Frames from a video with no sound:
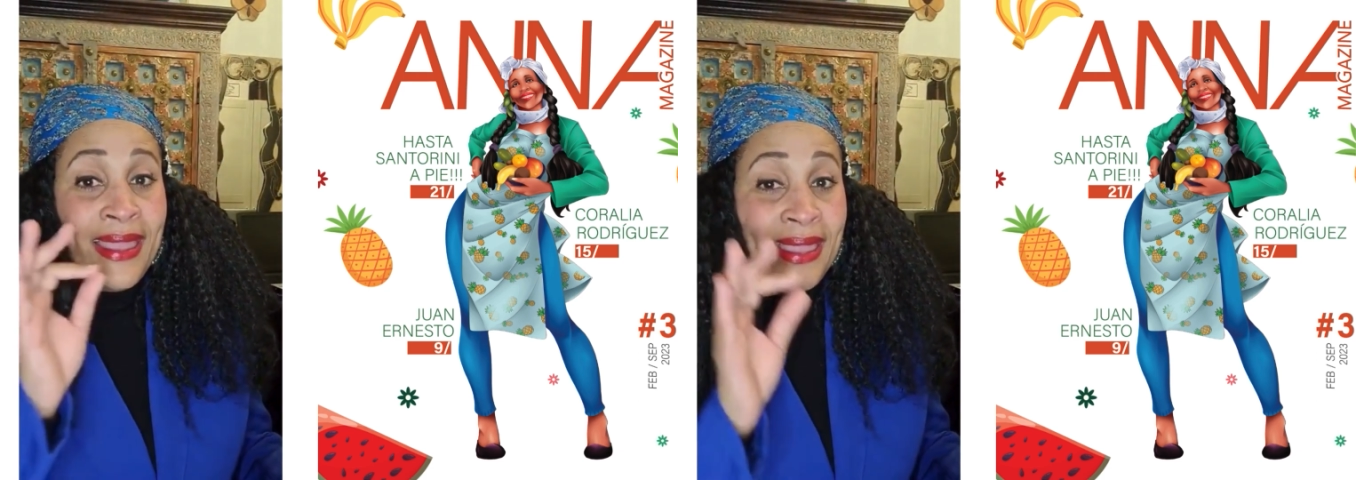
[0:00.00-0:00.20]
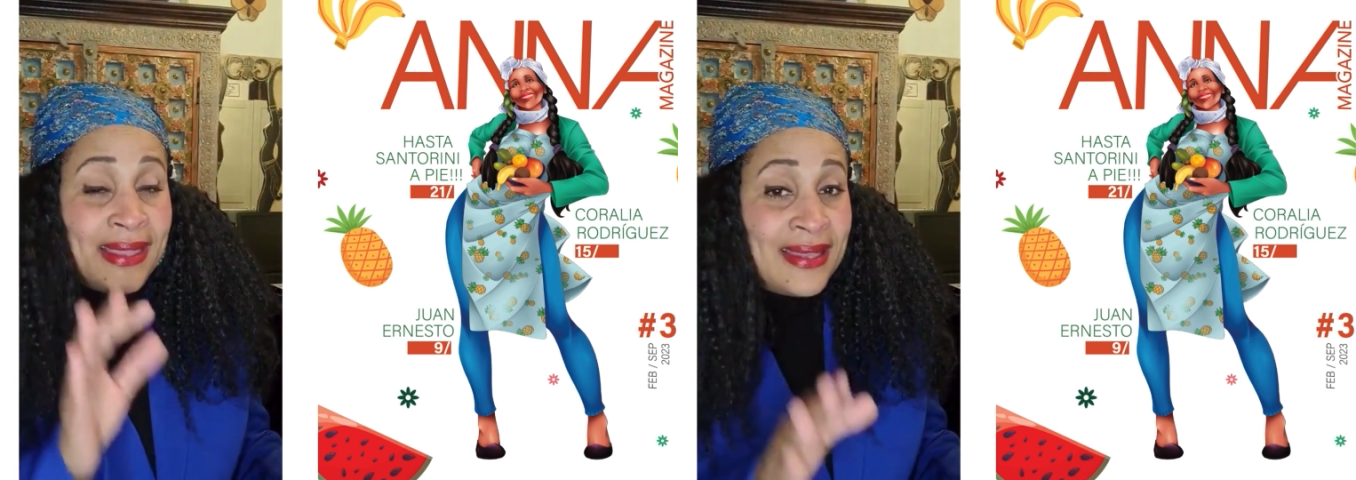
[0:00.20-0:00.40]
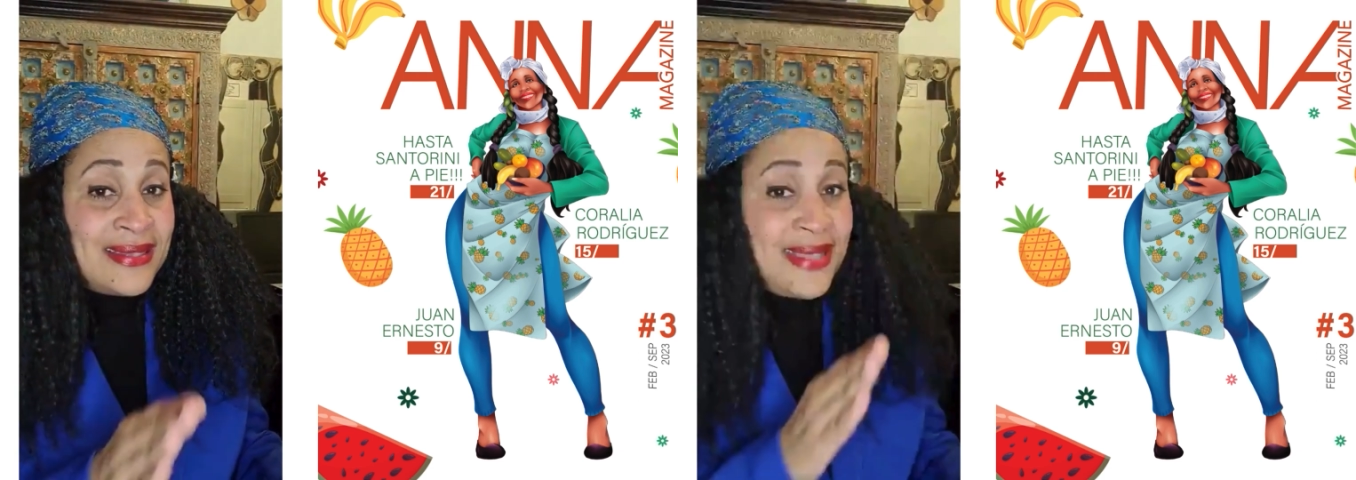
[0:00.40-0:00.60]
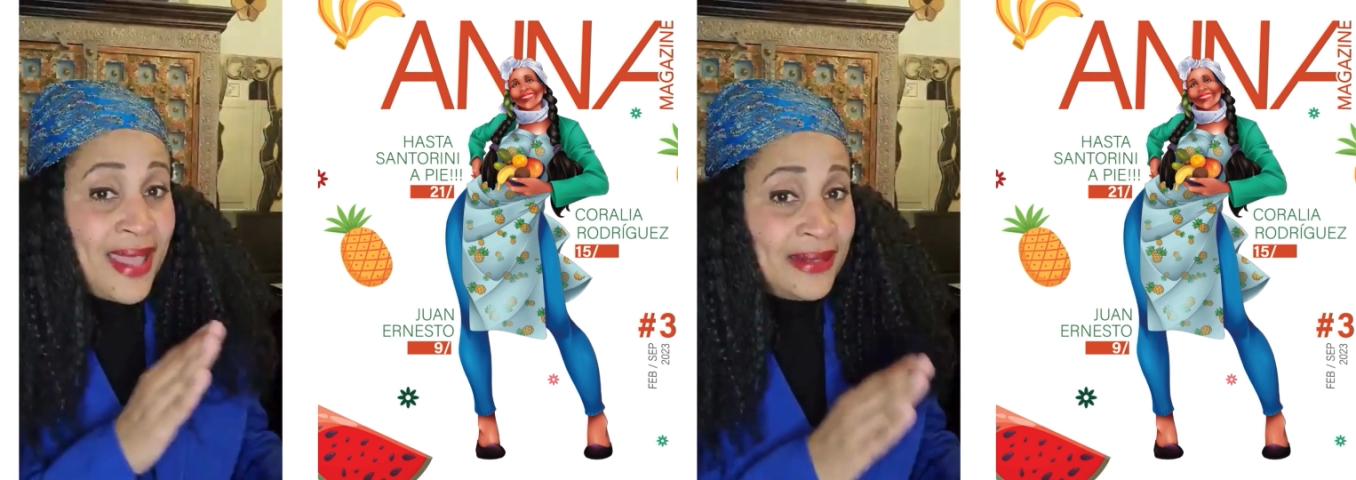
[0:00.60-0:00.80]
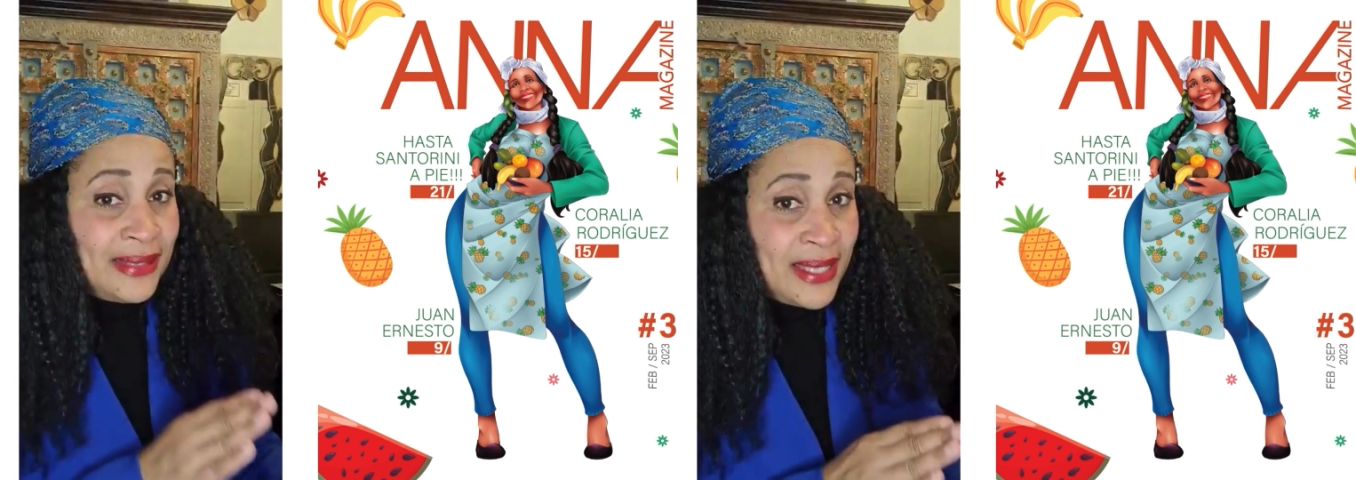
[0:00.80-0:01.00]
En este
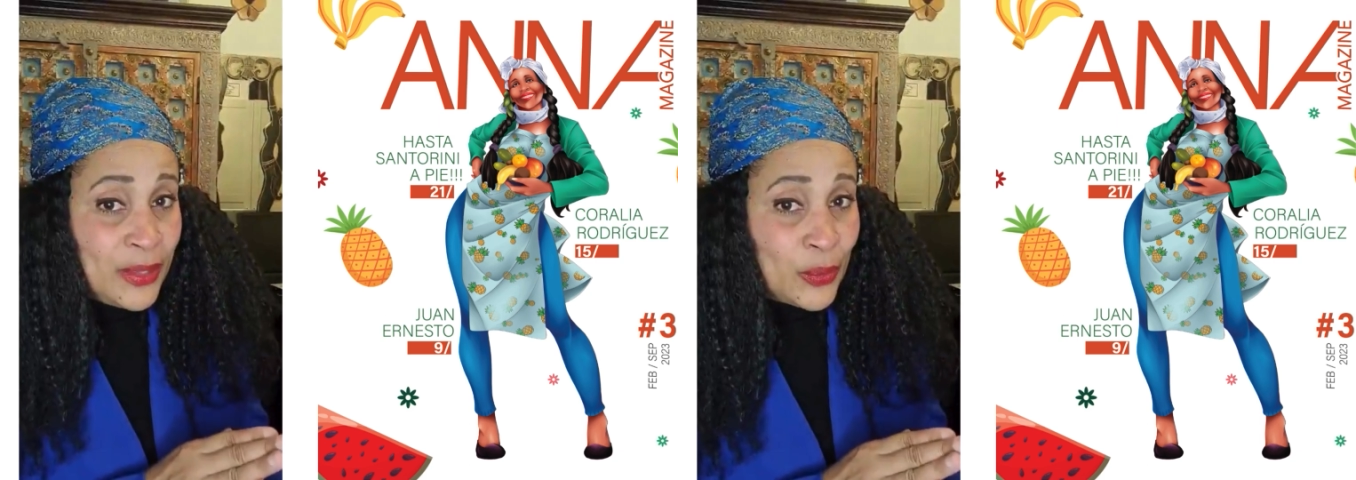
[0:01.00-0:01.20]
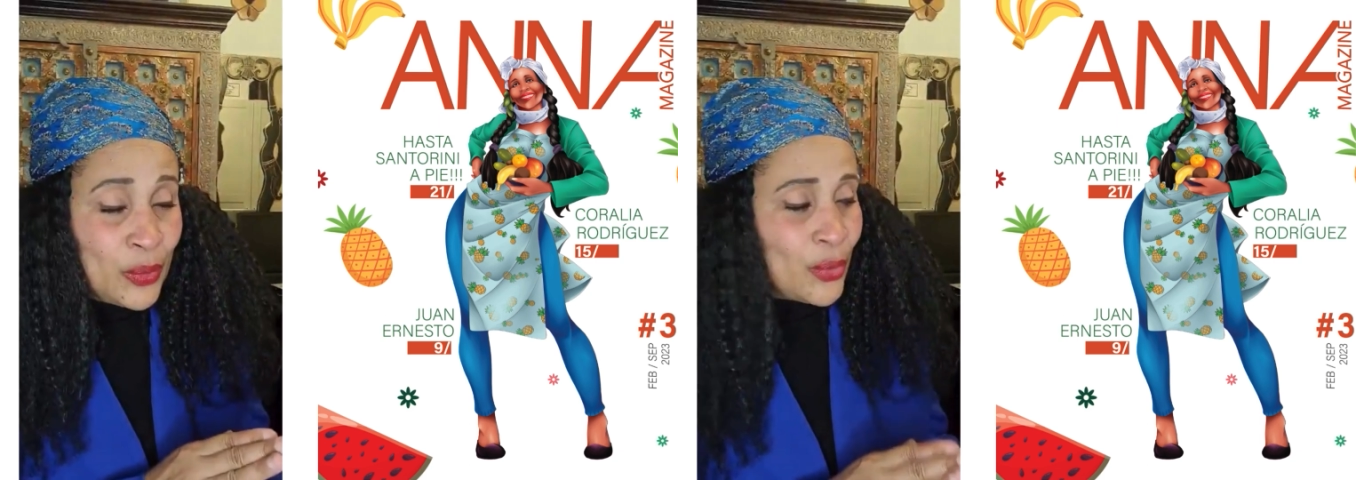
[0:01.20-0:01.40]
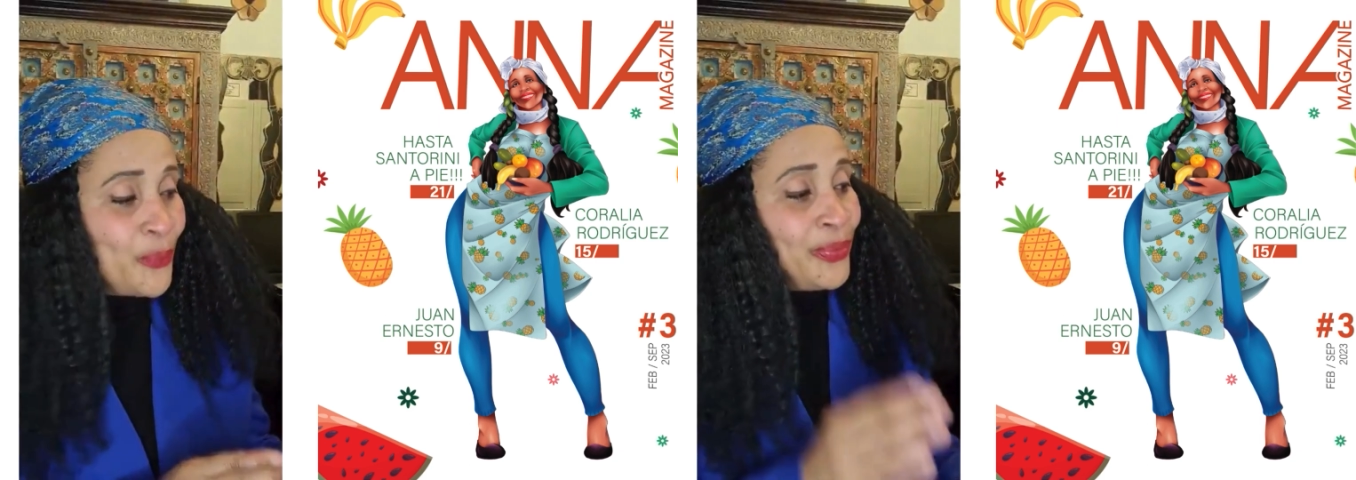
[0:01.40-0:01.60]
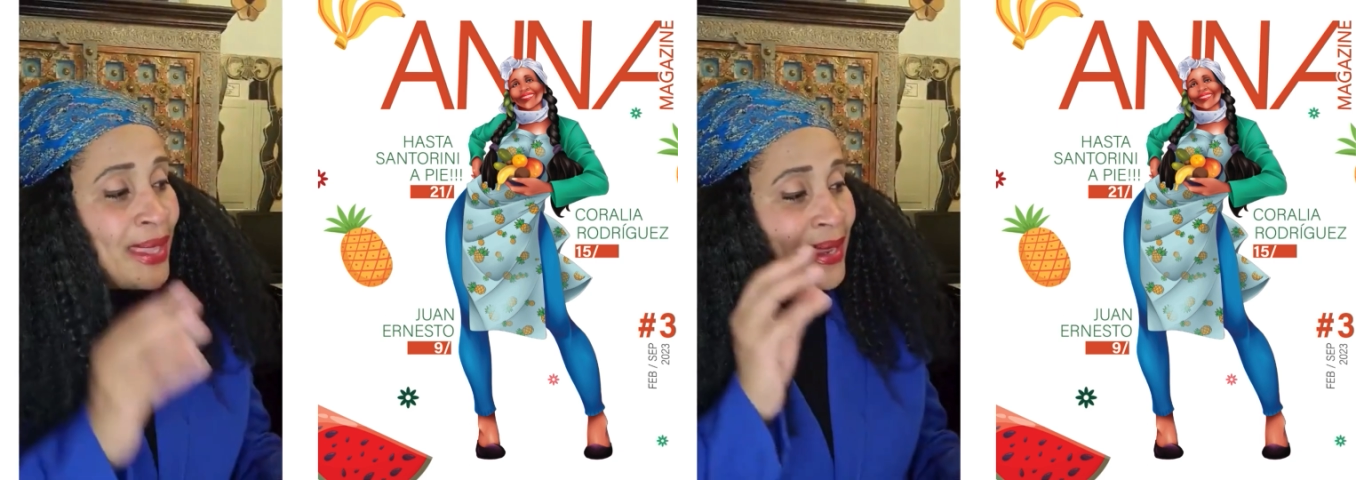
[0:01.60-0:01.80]
artículo